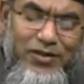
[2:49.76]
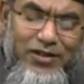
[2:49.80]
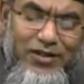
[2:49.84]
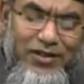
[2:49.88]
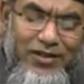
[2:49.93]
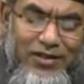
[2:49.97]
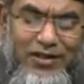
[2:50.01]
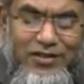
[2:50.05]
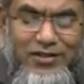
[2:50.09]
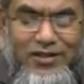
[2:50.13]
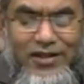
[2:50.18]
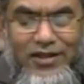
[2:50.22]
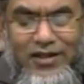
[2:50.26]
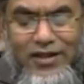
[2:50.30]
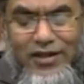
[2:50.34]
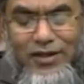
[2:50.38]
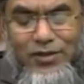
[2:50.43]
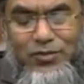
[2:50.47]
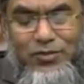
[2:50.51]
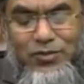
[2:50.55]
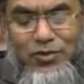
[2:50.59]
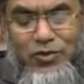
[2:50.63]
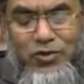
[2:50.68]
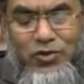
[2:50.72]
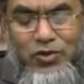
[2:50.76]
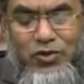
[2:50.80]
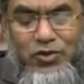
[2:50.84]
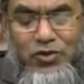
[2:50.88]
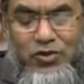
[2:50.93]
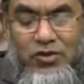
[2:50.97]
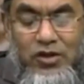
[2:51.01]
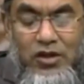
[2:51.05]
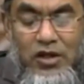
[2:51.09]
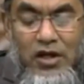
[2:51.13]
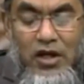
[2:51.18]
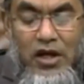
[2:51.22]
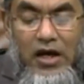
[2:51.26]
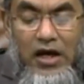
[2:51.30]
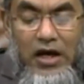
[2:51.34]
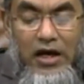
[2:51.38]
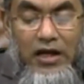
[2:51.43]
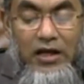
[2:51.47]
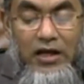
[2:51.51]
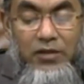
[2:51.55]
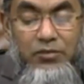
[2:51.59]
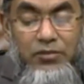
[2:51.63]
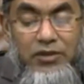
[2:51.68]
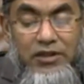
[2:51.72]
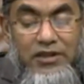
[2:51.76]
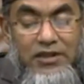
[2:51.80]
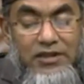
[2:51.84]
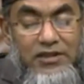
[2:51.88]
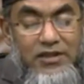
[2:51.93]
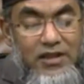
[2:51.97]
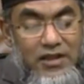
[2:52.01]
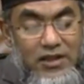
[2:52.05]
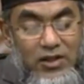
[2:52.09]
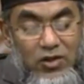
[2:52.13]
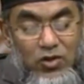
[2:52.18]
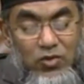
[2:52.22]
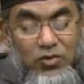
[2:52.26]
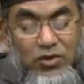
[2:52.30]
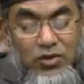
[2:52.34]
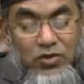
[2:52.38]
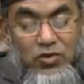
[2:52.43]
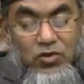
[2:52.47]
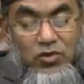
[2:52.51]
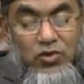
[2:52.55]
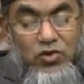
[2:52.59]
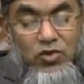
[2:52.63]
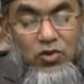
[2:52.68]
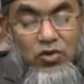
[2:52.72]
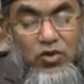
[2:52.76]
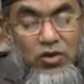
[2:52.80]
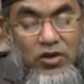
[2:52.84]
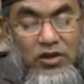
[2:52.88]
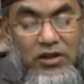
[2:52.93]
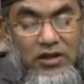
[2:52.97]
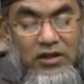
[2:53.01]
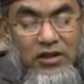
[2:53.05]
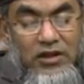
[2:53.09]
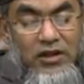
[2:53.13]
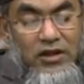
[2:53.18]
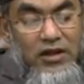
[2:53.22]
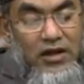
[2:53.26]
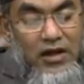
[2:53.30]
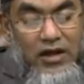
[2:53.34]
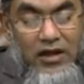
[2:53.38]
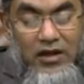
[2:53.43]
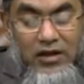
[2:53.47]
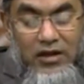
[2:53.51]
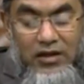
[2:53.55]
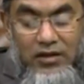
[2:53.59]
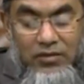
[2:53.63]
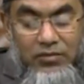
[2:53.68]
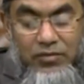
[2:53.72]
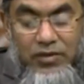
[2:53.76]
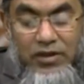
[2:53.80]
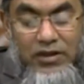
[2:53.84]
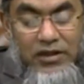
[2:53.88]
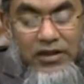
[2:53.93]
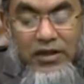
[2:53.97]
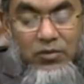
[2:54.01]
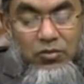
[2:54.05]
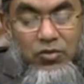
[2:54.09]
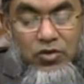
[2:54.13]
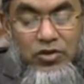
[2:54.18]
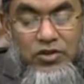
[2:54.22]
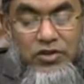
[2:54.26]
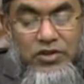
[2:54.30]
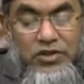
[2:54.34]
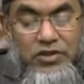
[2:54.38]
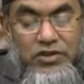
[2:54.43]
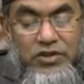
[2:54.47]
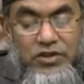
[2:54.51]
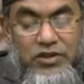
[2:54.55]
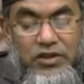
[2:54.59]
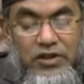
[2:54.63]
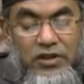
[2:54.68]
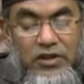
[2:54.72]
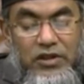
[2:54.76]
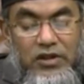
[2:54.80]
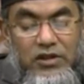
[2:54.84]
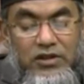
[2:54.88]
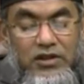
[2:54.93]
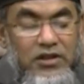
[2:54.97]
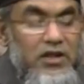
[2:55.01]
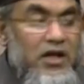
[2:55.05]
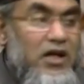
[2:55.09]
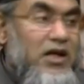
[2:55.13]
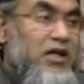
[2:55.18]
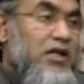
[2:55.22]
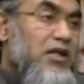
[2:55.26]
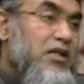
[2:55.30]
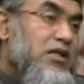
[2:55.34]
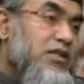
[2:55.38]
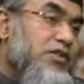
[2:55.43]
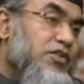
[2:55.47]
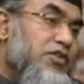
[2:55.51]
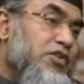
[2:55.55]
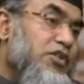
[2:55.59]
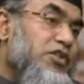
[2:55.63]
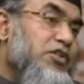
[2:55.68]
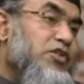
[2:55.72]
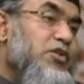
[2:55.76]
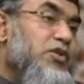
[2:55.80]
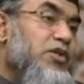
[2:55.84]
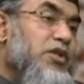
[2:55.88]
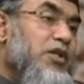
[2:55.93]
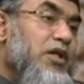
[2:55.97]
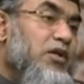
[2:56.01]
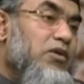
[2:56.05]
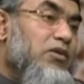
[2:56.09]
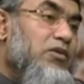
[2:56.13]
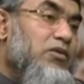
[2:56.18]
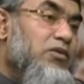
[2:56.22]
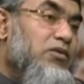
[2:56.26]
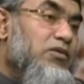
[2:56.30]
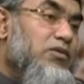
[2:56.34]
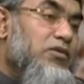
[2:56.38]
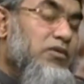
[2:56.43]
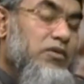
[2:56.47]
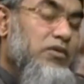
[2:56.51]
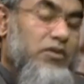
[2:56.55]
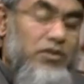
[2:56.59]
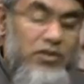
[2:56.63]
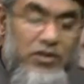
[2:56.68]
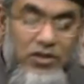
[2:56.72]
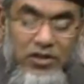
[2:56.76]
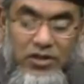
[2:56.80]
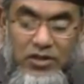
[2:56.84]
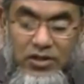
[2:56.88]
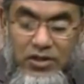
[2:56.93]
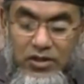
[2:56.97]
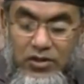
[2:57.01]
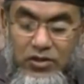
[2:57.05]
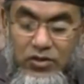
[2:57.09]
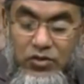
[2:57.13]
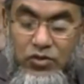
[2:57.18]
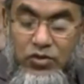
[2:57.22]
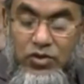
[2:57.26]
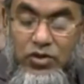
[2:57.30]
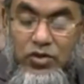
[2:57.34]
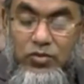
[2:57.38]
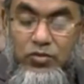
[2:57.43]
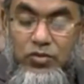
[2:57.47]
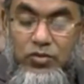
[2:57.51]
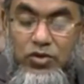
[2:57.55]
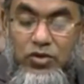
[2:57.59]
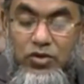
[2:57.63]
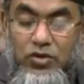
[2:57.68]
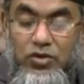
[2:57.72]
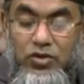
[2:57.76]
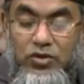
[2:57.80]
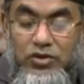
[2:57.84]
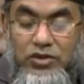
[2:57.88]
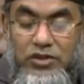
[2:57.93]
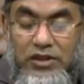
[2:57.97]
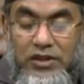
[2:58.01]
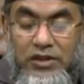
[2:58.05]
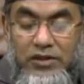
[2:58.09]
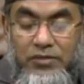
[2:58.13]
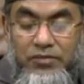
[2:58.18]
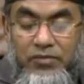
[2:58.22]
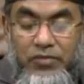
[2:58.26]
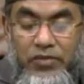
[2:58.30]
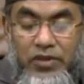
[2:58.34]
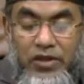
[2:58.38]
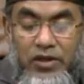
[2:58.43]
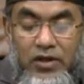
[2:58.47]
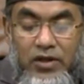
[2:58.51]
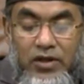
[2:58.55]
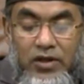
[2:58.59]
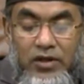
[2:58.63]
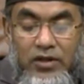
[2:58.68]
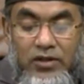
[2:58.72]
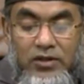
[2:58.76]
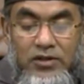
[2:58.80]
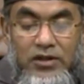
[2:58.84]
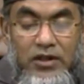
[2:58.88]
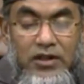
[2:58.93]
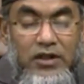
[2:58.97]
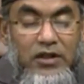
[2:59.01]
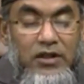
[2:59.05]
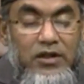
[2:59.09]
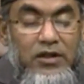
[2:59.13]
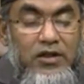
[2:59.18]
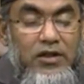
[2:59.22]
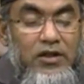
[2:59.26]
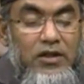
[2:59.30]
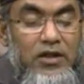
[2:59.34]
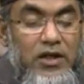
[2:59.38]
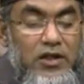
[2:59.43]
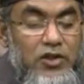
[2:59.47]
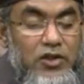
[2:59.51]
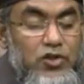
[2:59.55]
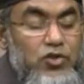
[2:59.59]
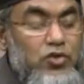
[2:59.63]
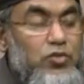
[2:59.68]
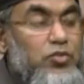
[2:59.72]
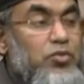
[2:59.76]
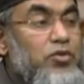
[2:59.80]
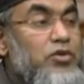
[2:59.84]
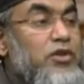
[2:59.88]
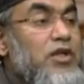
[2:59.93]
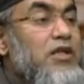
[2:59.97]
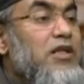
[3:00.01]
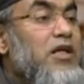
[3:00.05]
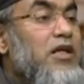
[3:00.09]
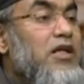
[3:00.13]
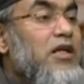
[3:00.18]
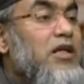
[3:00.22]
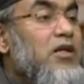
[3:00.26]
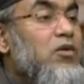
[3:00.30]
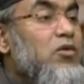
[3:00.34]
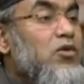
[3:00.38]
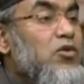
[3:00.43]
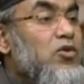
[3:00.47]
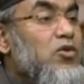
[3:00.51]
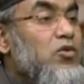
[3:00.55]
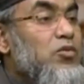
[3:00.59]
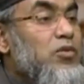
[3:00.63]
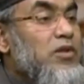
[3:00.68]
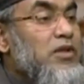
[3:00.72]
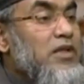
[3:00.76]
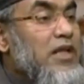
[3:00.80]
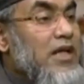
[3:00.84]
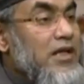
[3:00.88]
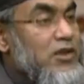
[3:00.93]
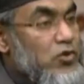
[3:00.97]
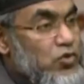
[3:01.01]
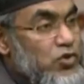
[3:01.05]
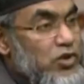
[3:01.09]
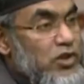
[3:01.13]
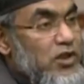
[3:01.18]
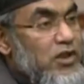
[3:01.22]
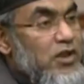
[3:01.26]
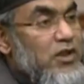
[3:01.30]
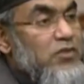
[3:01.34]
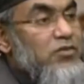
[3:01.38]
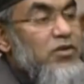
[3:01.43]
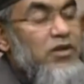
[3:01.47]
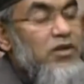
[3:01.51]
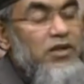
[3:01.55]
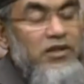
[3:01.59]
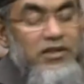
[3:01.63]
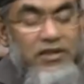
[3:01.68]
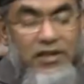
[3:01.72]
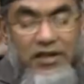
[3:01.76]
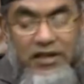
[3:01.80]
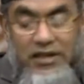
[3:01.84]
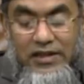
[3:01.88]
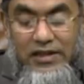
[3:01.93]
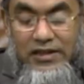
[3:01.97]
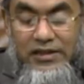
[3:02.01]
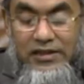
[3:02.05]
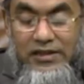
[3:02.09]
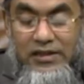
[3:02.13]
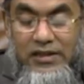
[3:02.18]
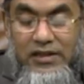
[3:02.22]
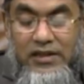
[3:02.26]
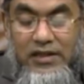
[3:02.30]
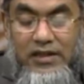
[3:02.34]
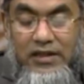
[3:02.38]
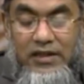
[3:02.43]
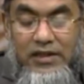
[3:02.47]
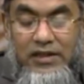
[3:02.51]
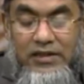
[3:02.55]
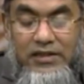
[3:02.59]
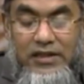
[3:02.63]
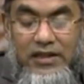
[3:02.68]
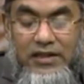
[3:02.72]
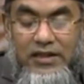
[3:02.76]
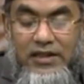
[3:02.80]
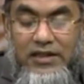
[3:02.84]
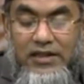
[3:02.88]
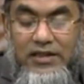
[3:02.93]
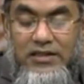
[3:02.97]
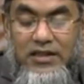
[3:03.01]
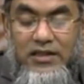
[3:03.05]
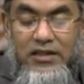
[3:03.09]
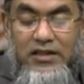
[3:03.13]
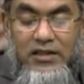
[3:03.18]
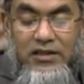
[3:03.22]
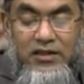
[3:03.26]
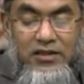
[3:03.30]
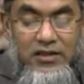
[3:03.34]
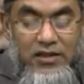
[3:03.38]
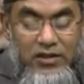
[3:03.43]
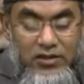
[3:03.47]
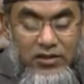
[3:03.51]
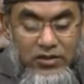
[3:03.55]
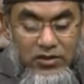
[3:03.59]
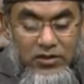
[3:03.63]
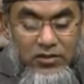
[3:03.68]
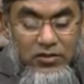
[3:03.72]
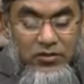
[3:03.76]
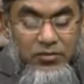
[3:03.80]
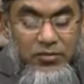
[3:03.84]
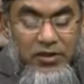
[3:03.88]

রাস্তাঘাটে পর্যন্ত আলেমদেরকে যারা হেও বা তুচ্ছ করে আল মানে এরা বলেছেন যে তাদের আখেরাত শেষ হয়ে গেল জি দুই নম্বর হলো যে যারা রাষ্ট্রপ্রধান থাকে অথবা দায়িত্বশীল লেভেলের থাকে তাদেরকে যারা মানে